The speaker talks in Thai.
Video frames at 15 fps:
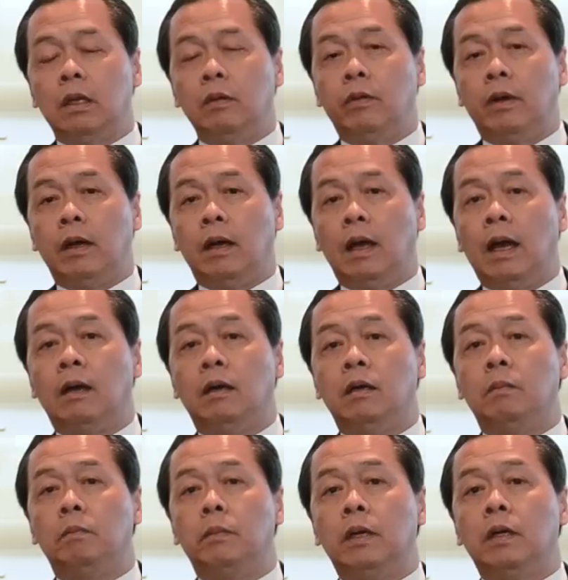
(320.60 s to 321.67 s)
คิดว่าอ่ะ
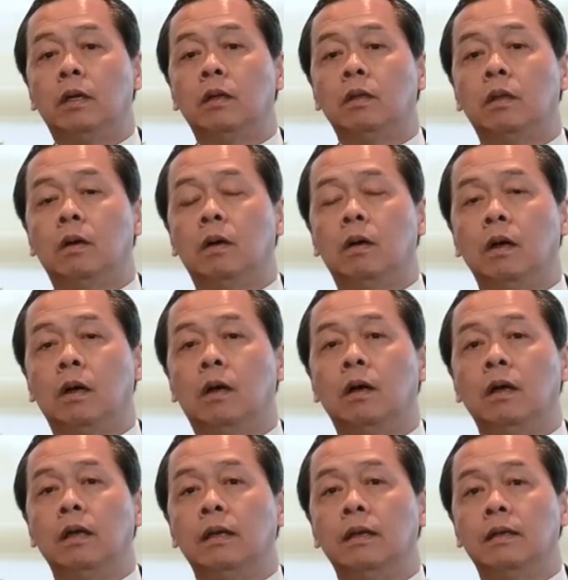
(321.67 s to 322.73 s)
มันก็ต้องค่
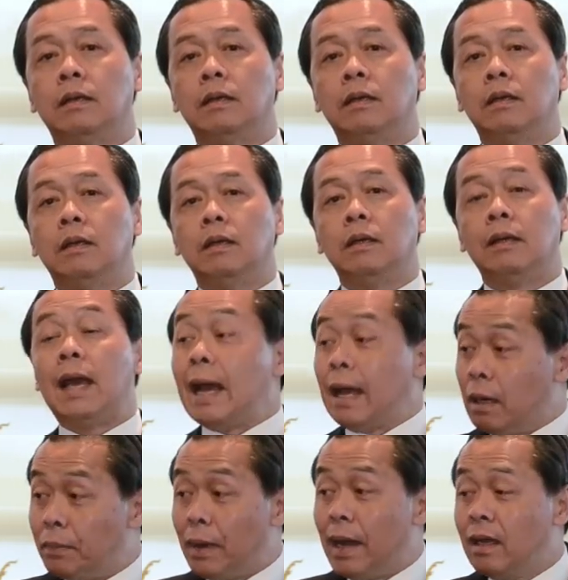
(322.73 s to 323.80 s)
อยๆ แก้
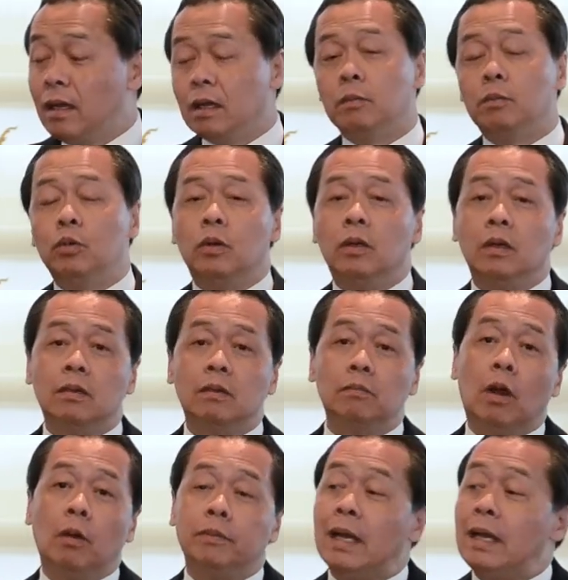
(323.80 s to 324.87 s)
กันไปก็พูด
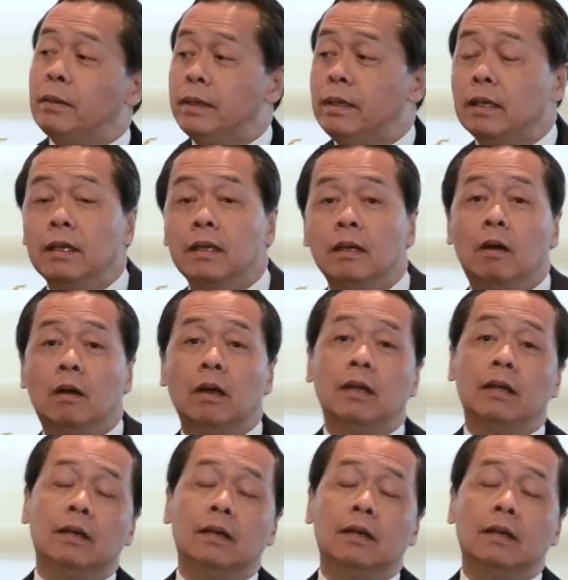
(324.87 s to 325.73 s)
ปลอบใจไปอย่างนี้ก่อน